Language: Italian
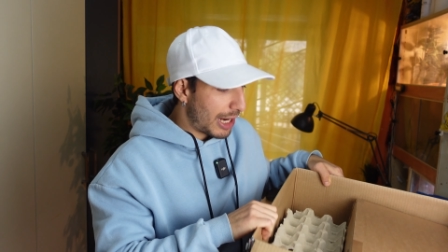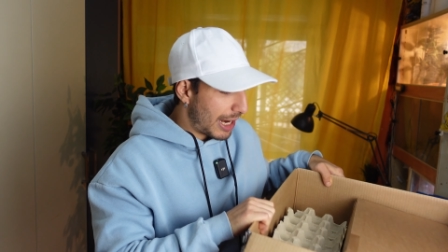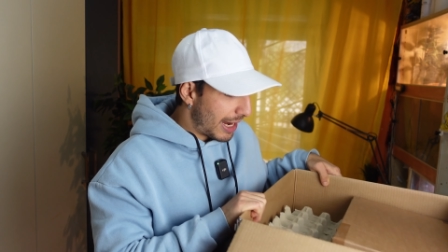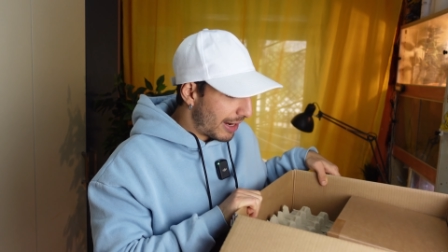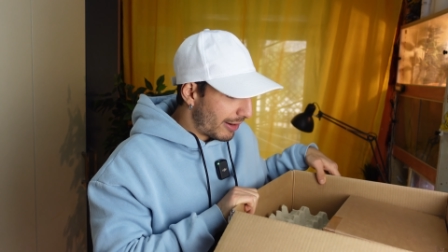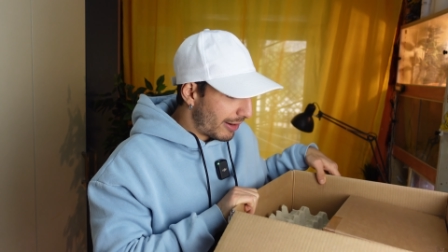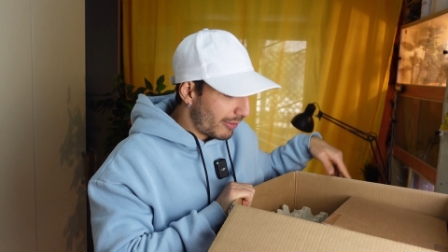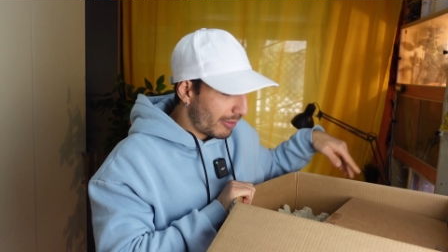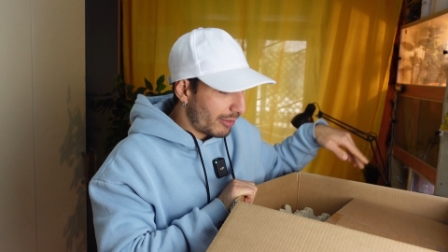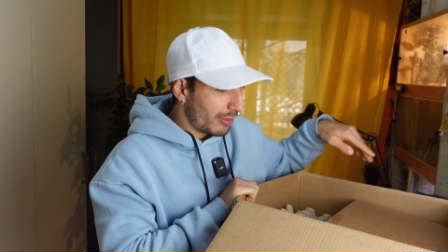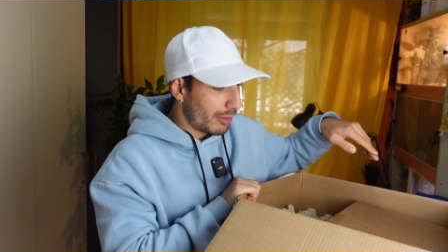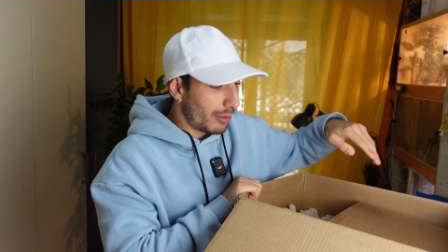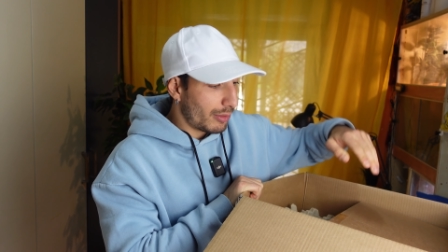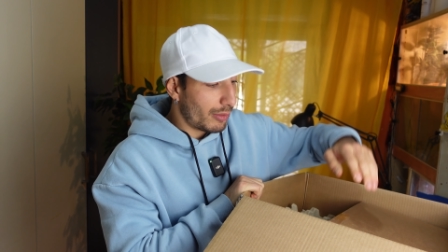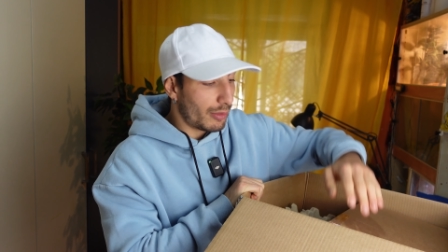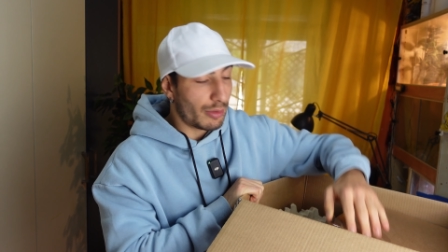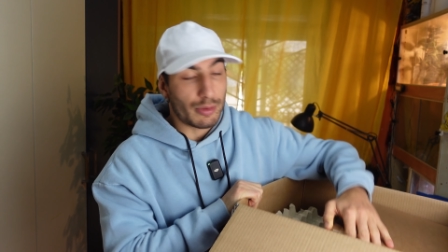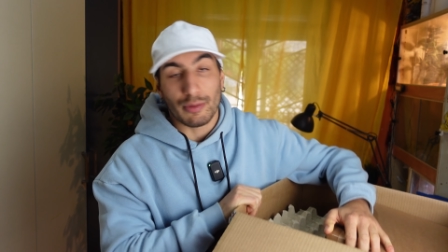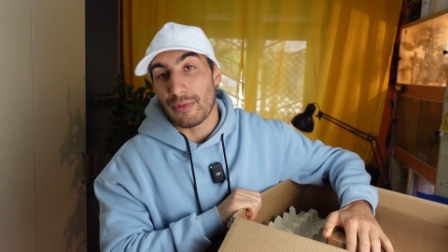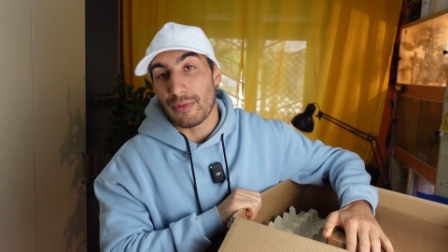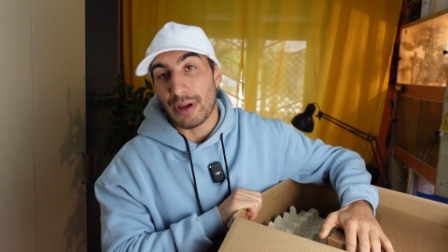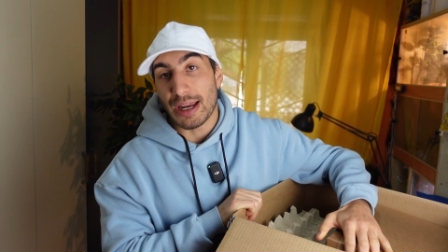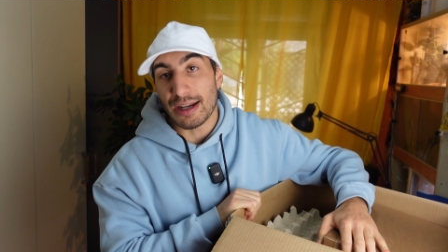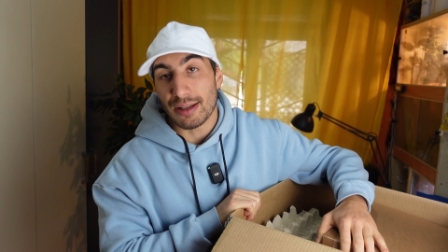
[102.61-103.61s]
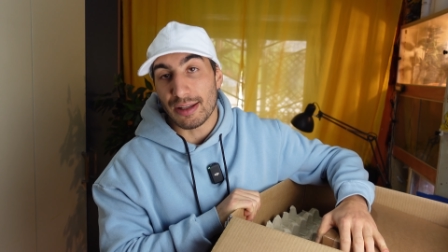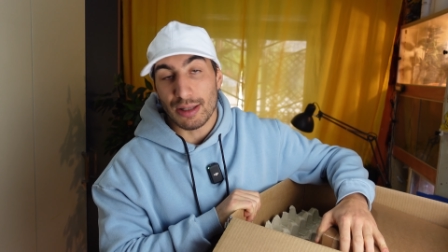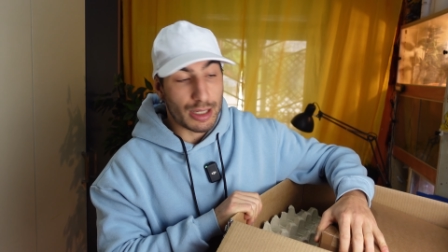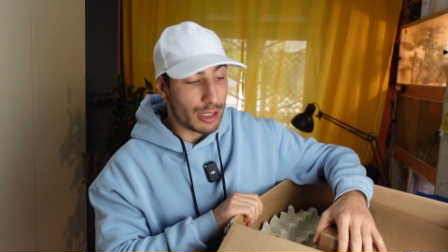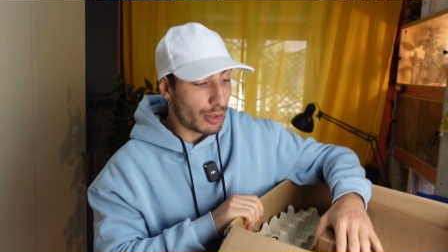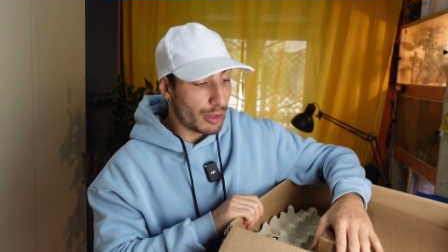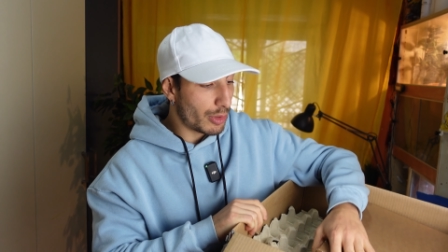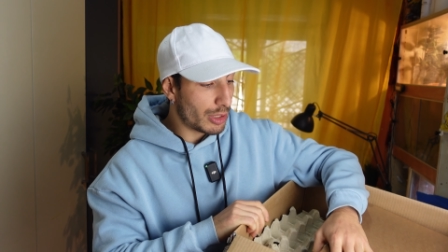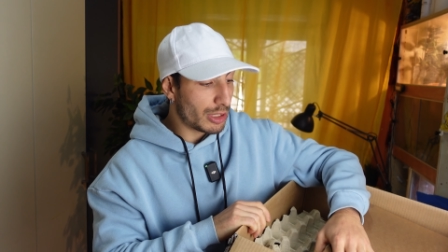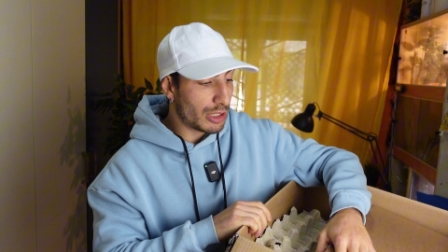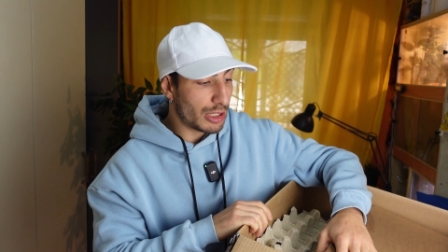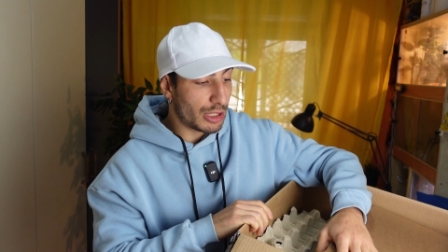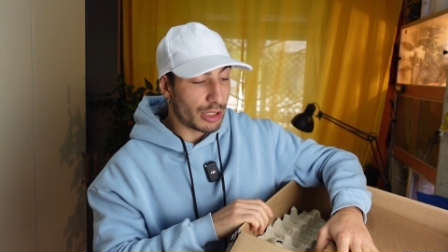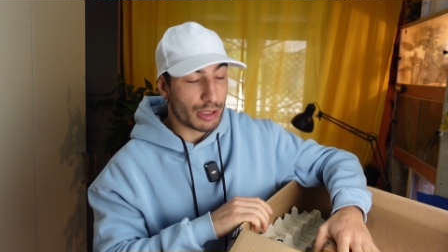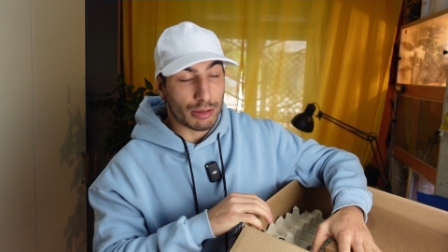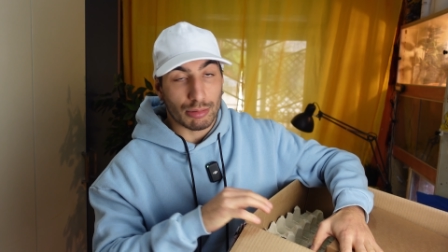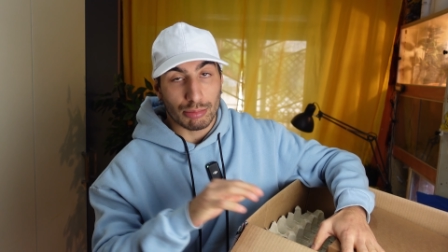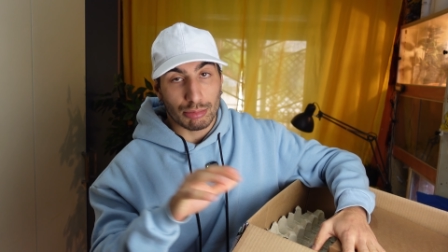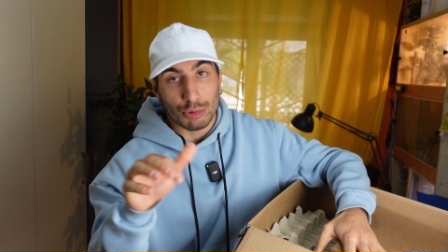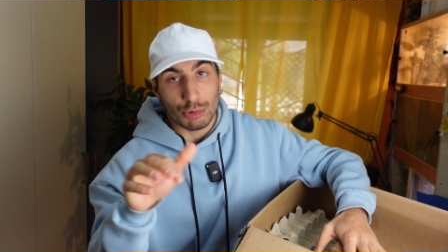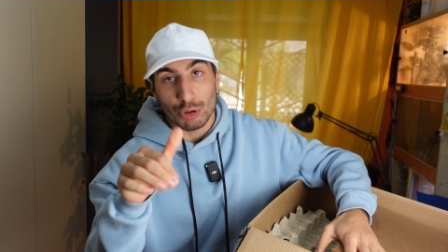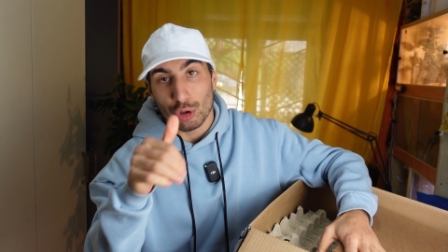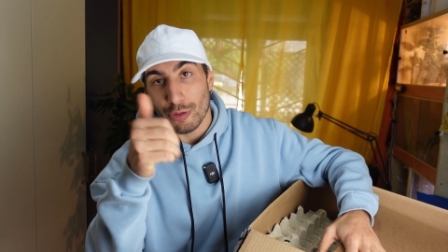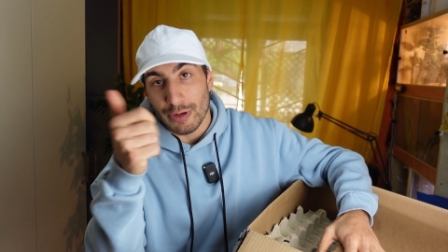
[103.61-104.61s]
è venerdì, quindi
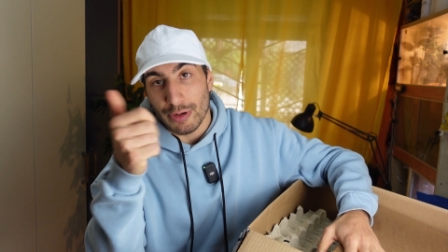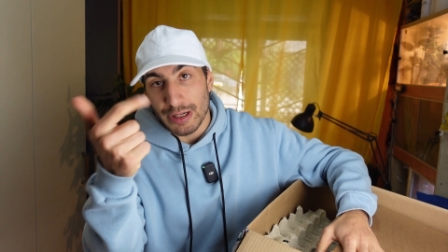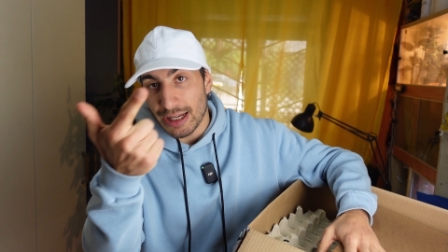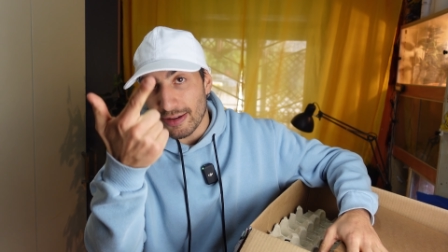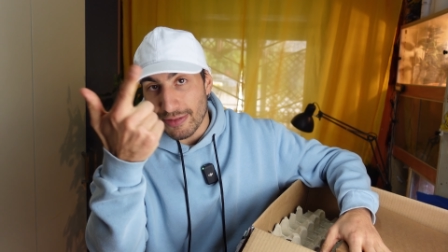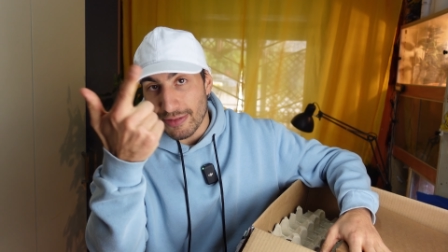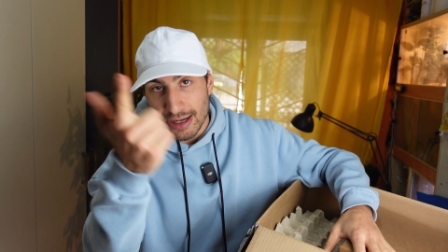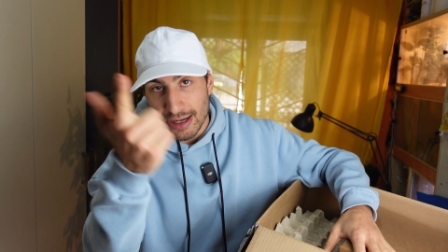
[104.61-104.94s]
giovedì,